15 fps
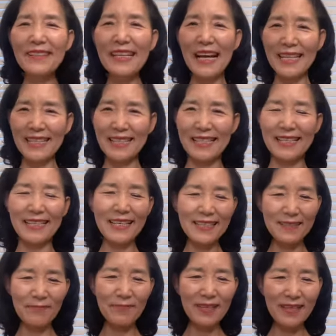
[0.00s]
같이
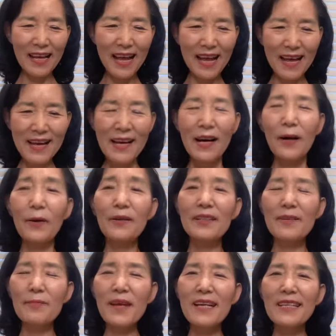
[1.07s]
읽겠습니다. 오늘
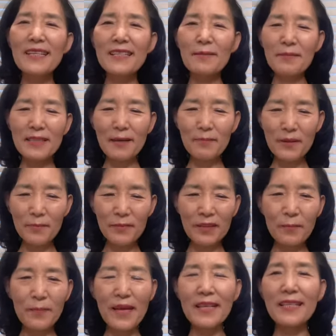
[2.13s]
124편부터
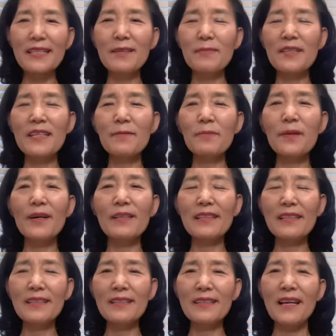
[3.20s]

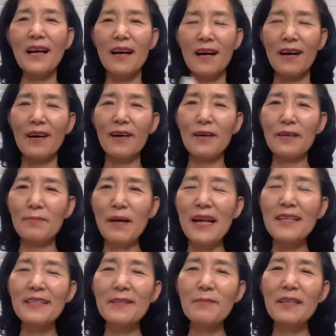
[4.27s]
127편은 어,
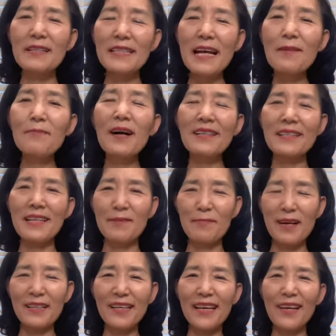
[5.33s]
말씀이
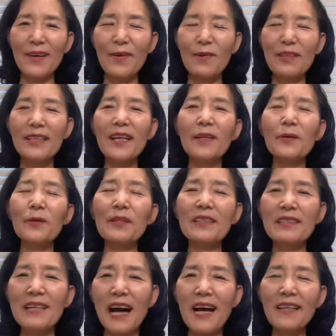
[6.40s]
짤막짤막해요. 그래도
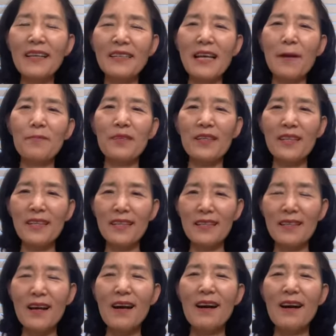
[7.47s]
그 안에 담긴